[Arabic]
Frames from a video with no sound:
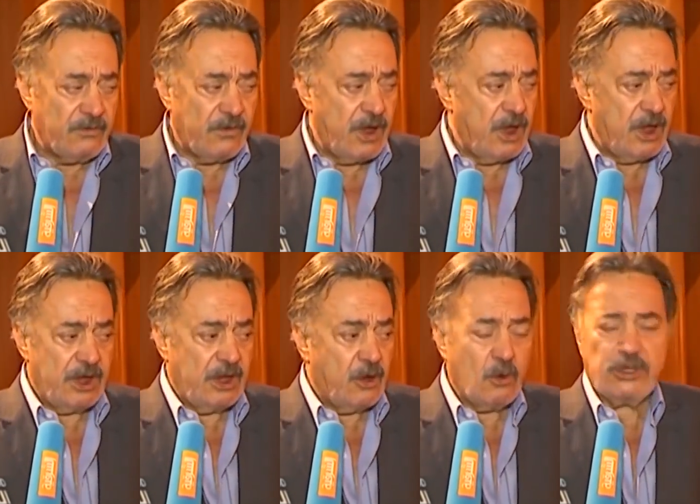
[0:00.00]

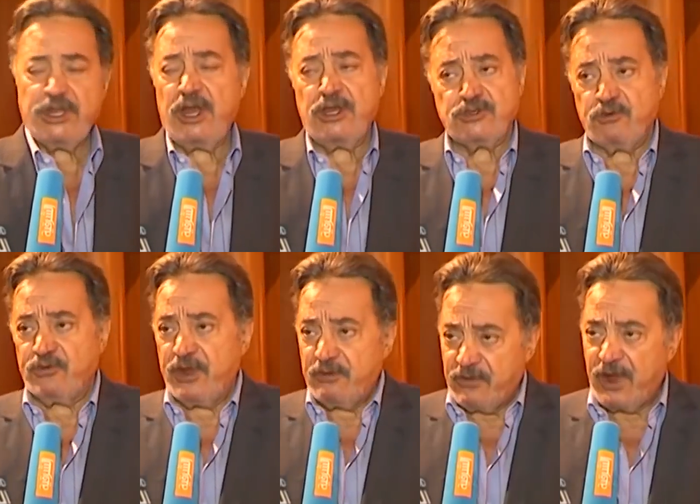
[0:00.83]
فهو ده اللي
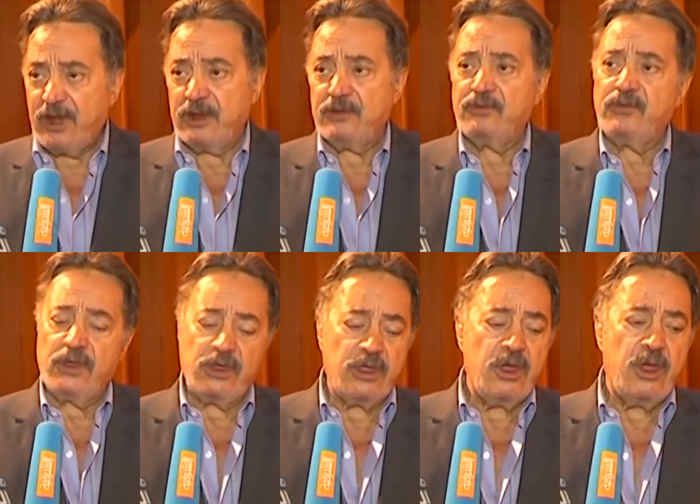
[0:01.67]
شفناه فعلا
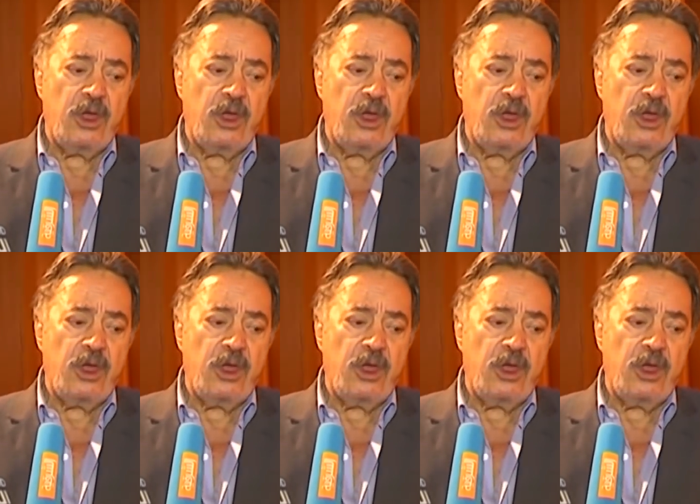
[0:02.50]
في